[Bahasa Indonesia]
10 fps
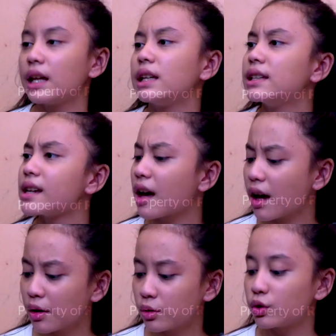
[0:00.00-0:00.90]

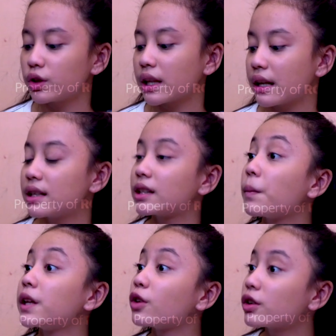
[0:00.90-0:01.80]
Iya, untungnya tadi kita
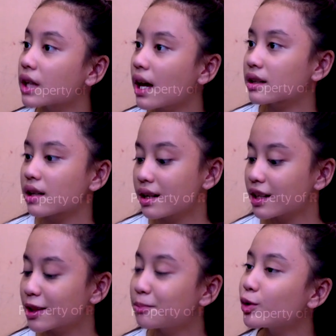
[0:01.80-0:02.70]
main toktak, jadi
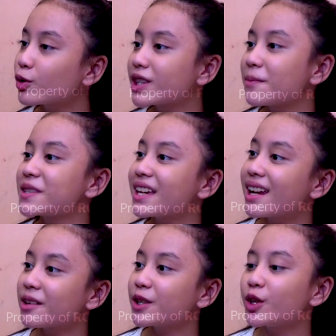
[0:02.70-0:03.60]
ketemu tipsnya
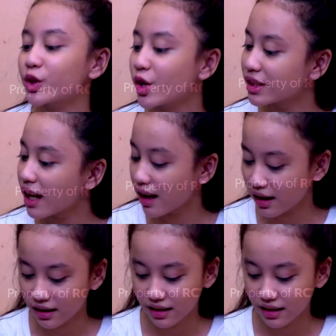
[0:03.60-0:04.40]
dari video toktak.